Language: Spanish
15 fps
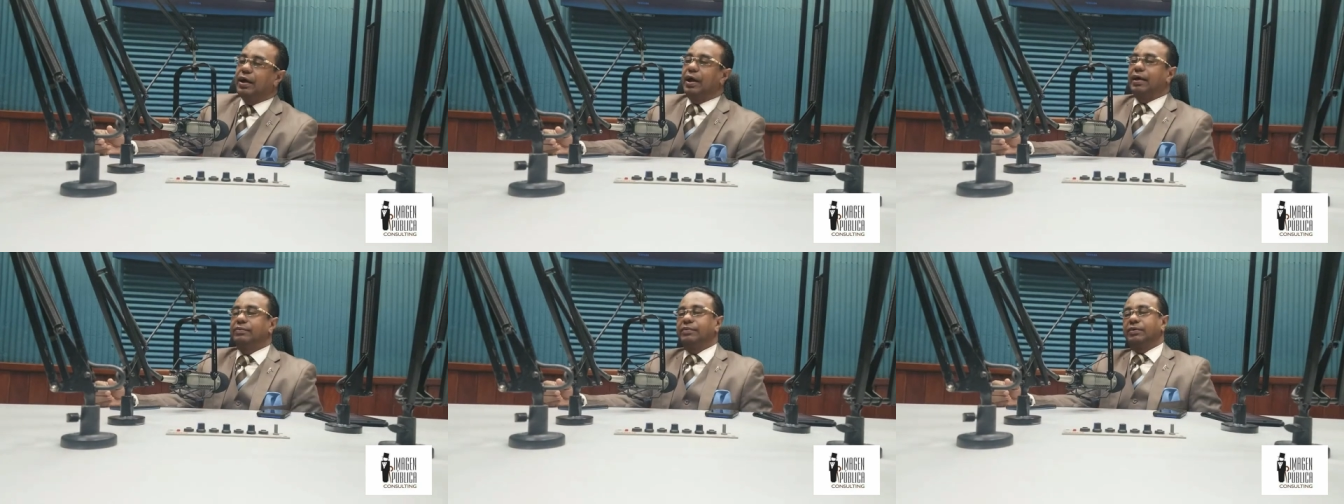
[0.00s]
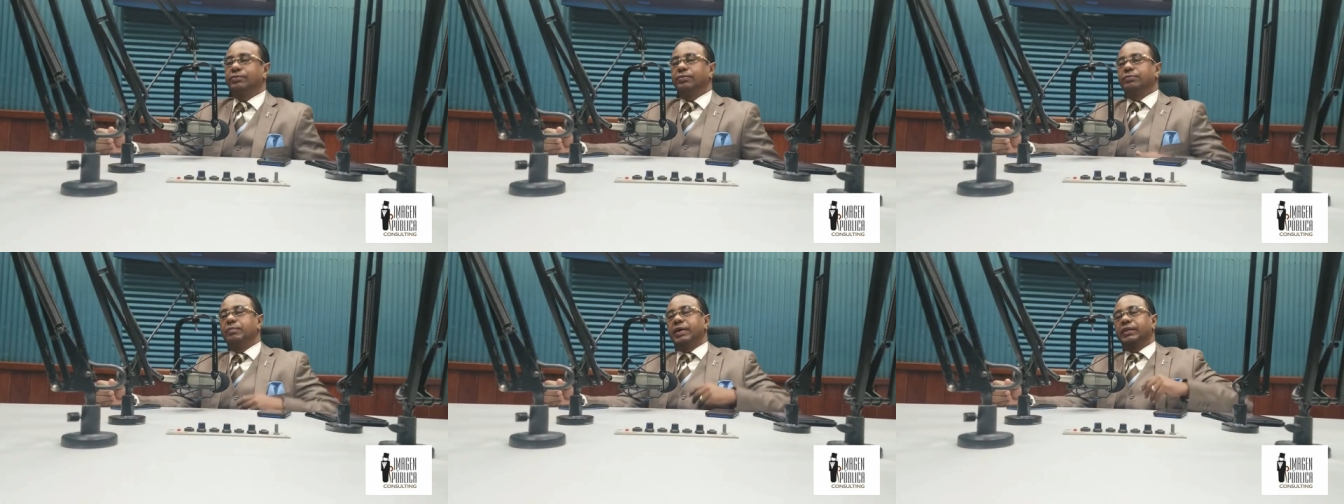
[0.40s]
hacia
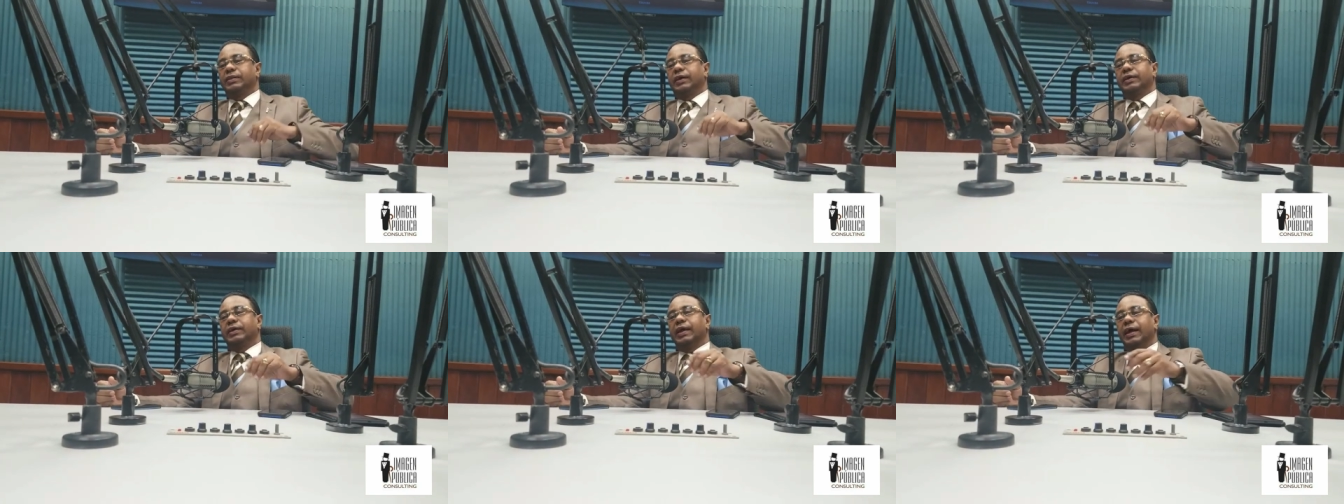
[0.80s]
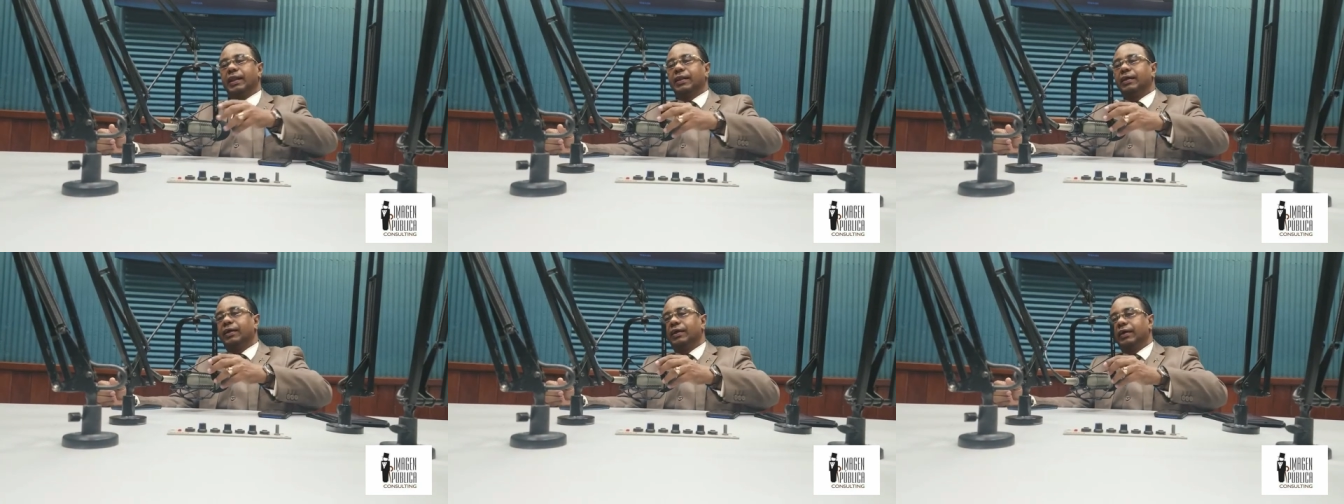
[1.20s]
sus metas, y
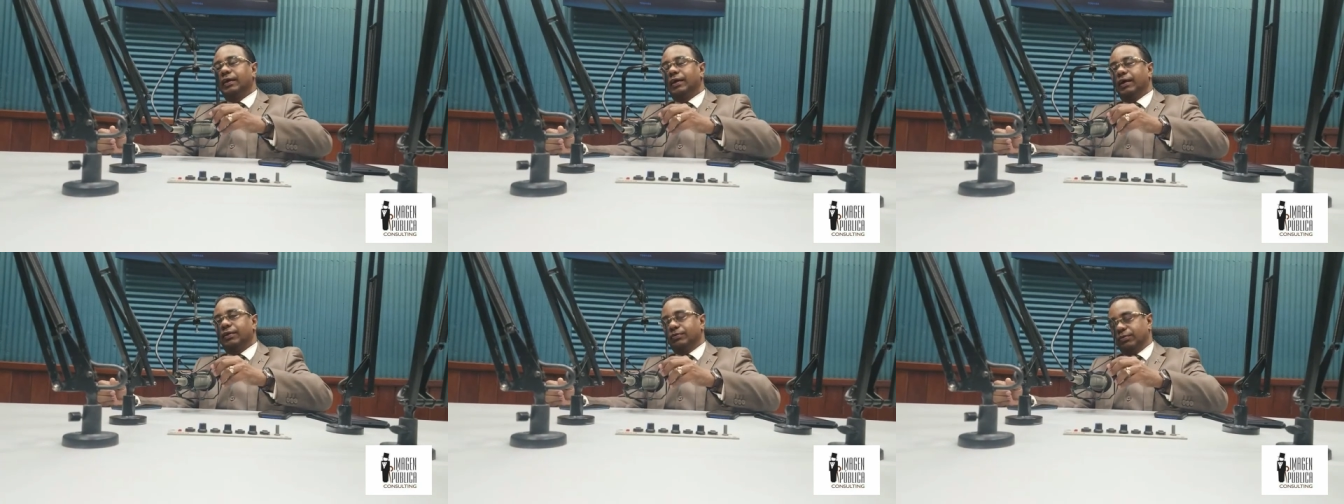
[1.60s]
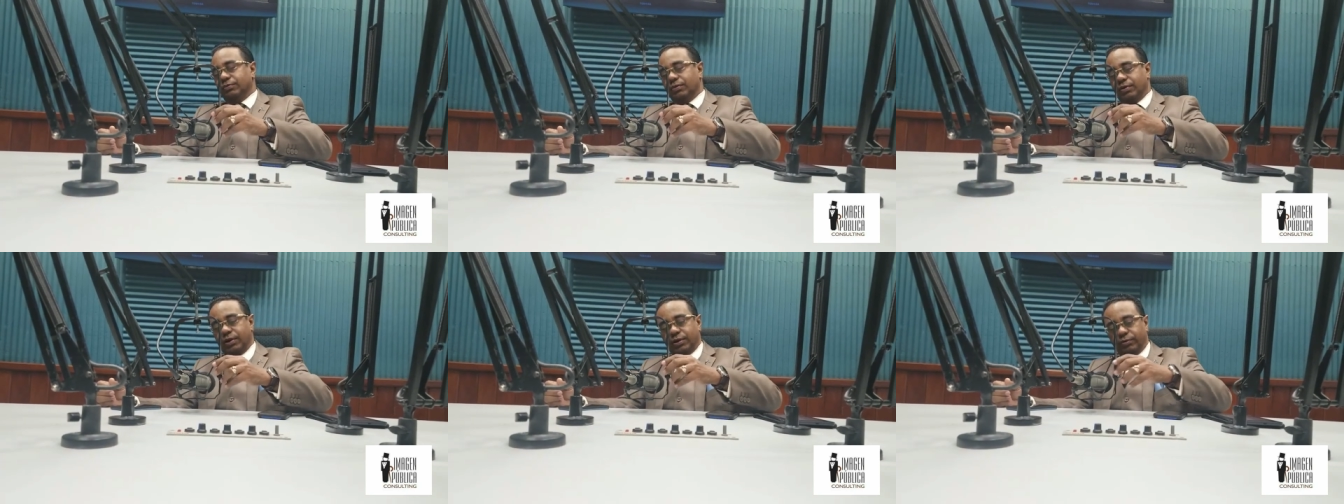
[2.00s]
él eso
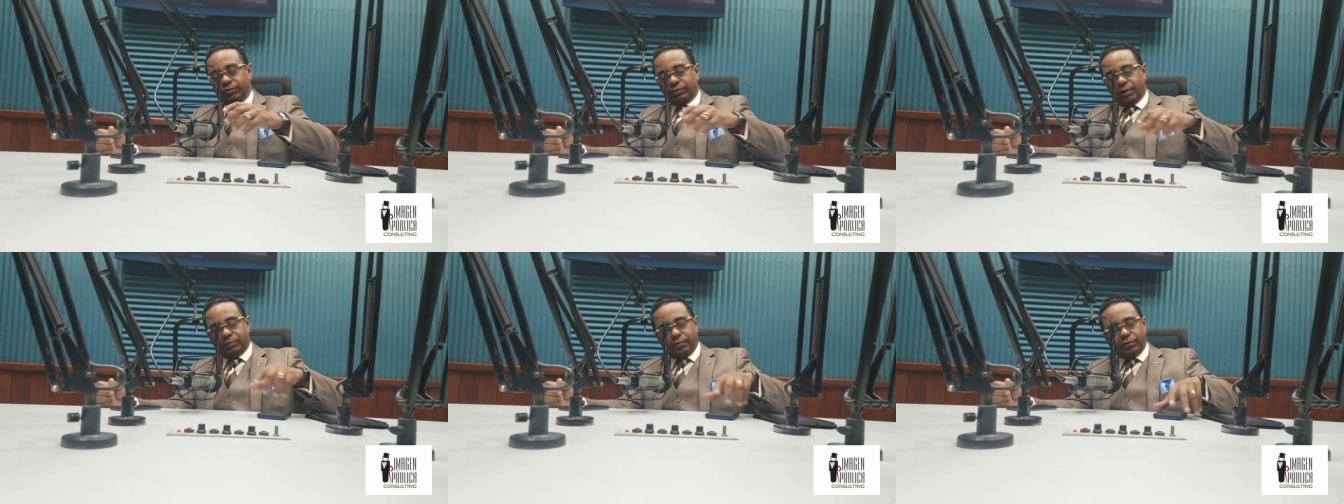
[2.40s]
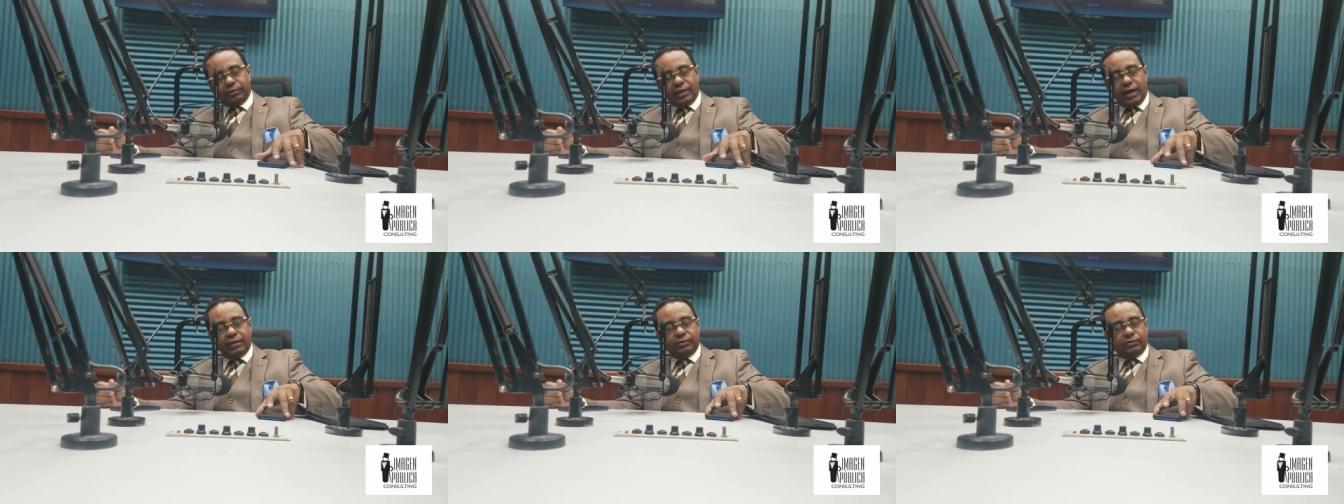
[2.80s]
no le gusta. Por
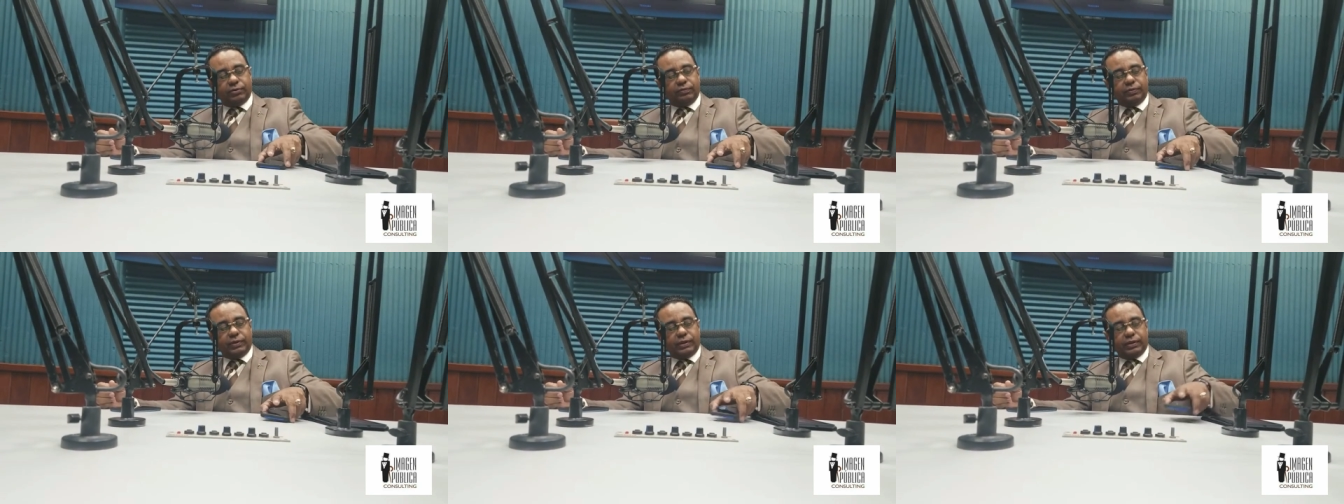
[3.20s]
tanto,